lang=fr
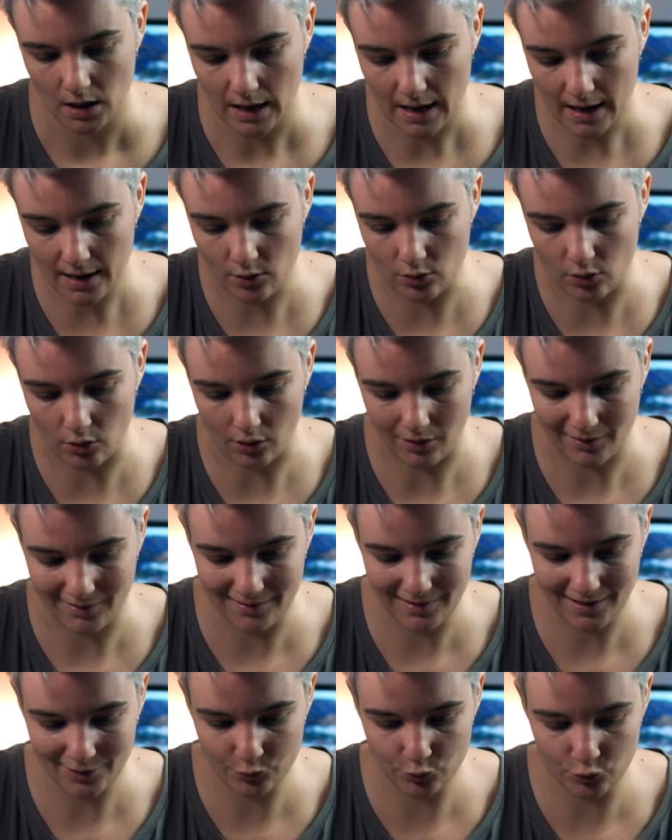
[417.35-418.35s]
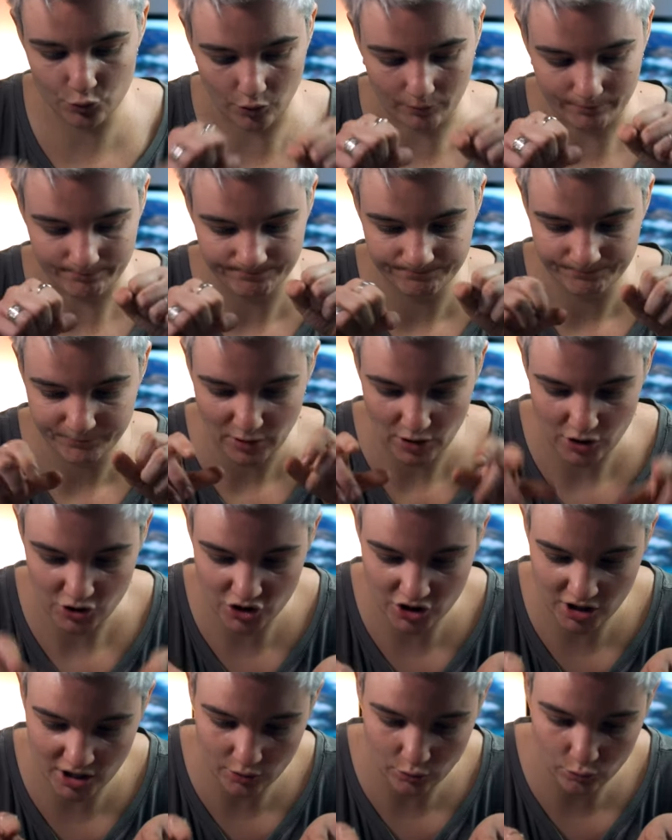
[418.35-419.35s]
Alors, là-dedans,
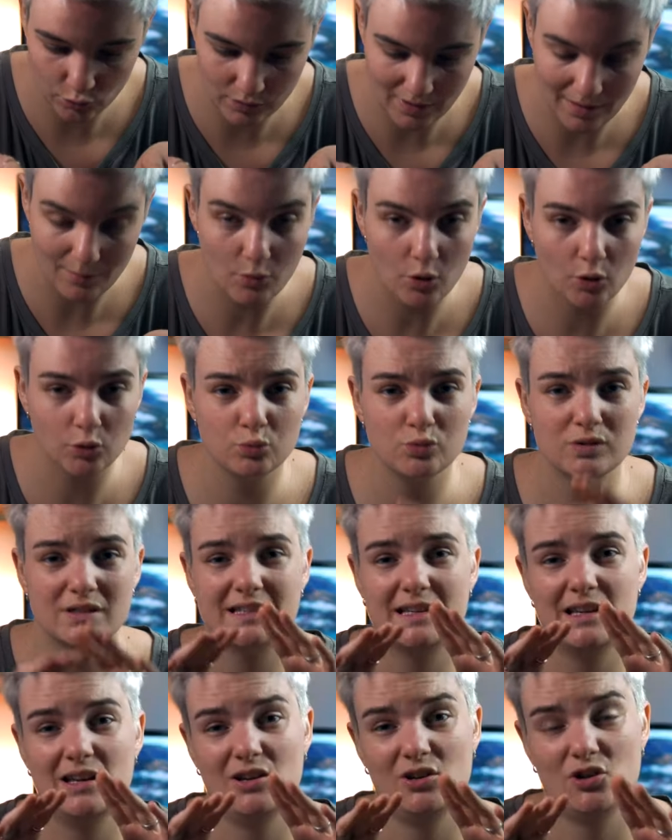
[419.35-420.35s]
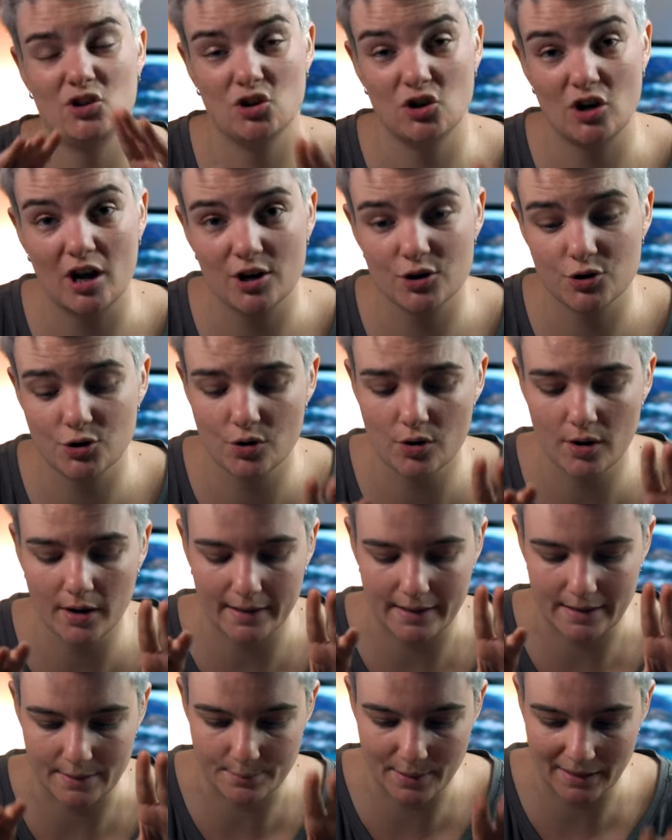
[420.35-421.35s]
j'ai tout d'abord tout ce qui est chargeur
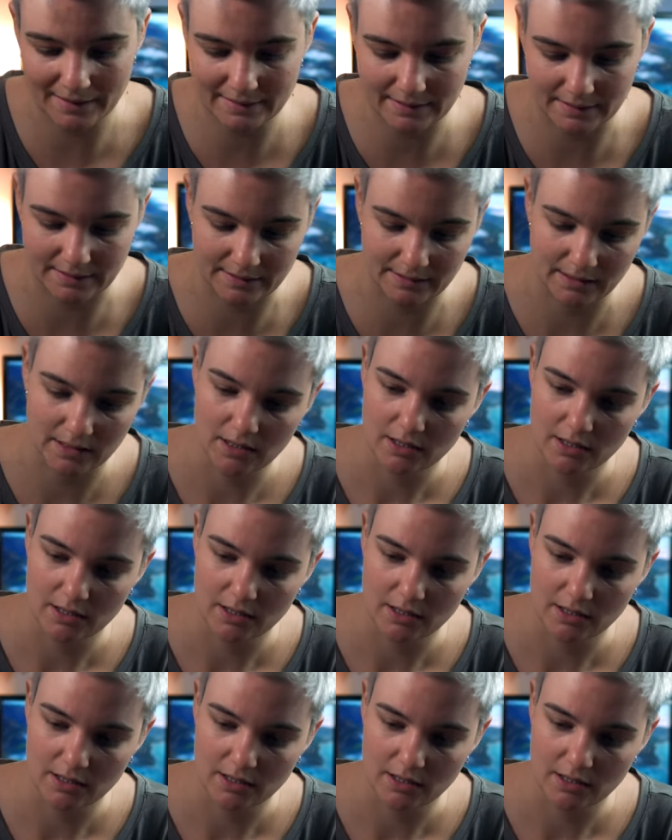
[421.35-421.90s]
et batterie.